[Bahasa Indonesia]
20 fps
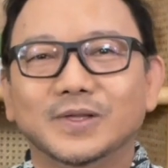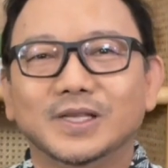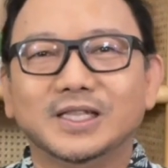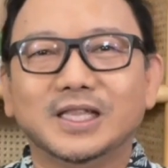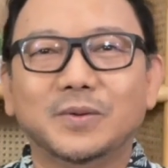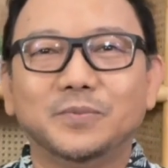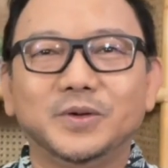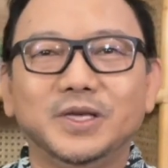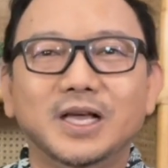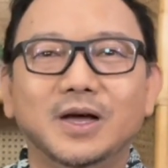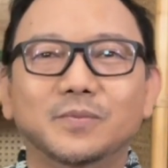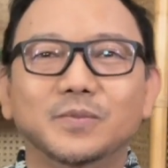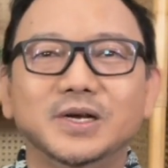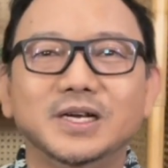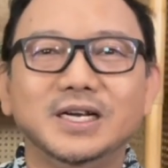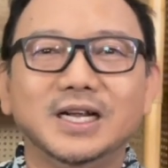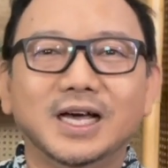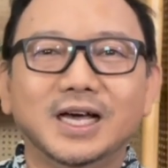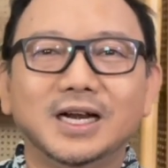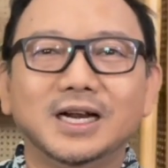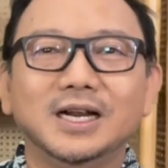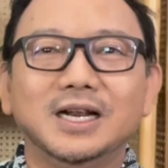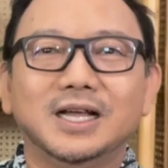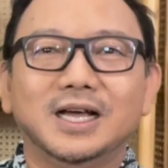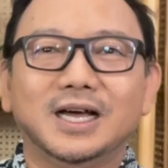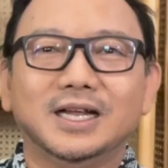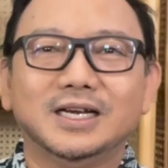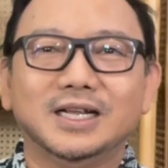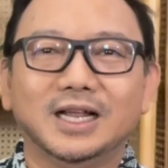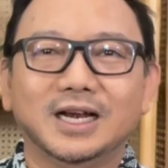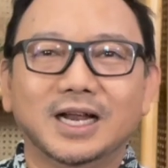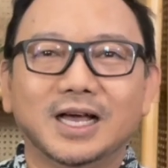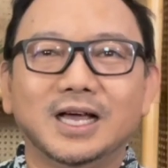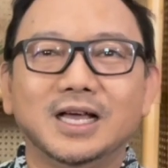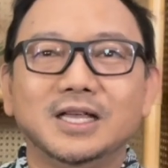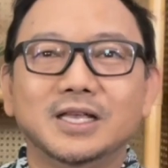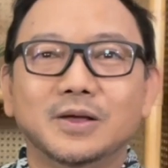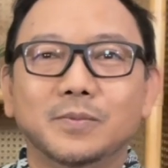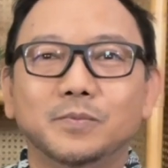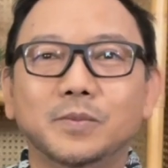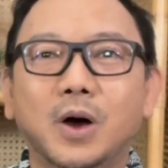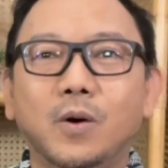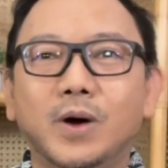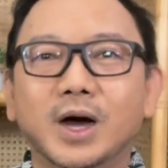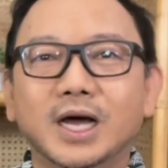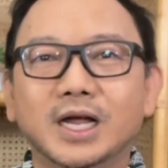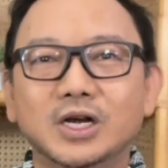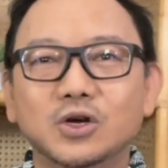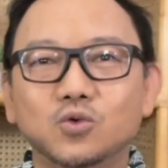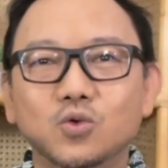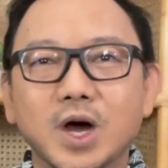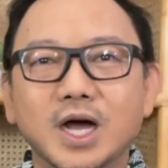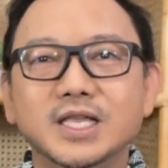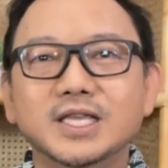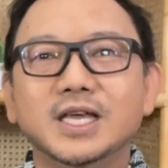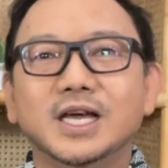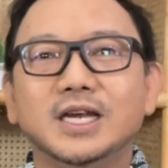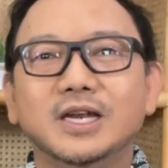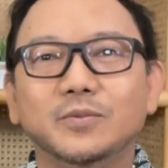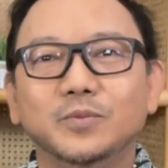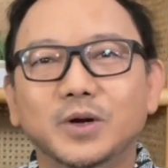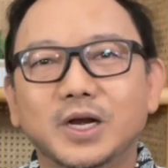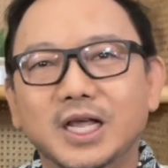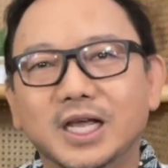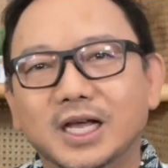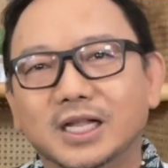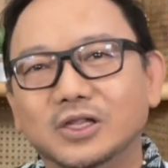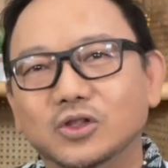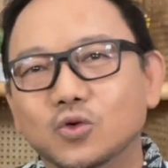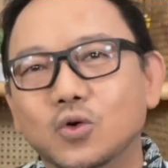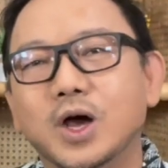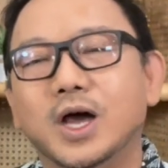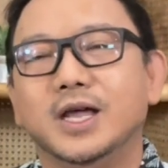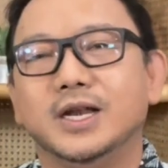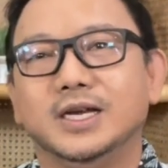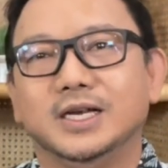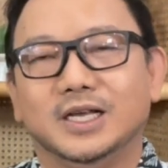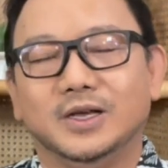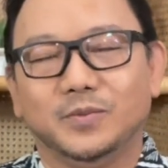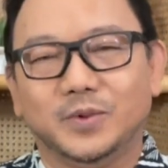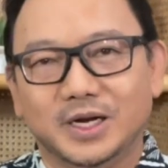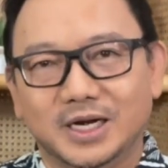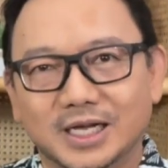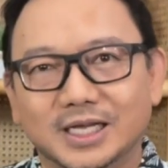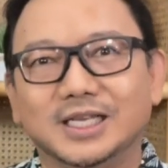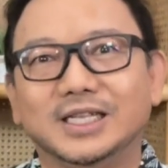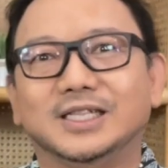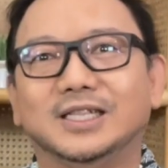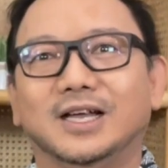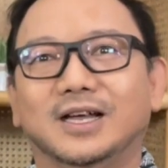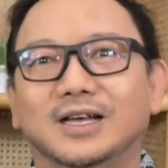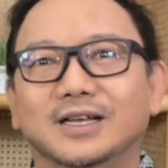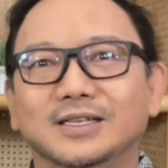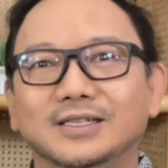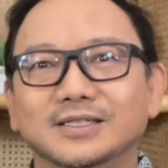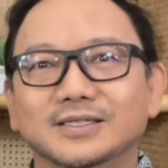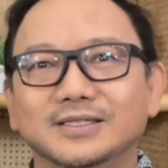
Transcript: Tetapi yang benar adalah bahwa keduanya diberikan Tuhan kepada kita.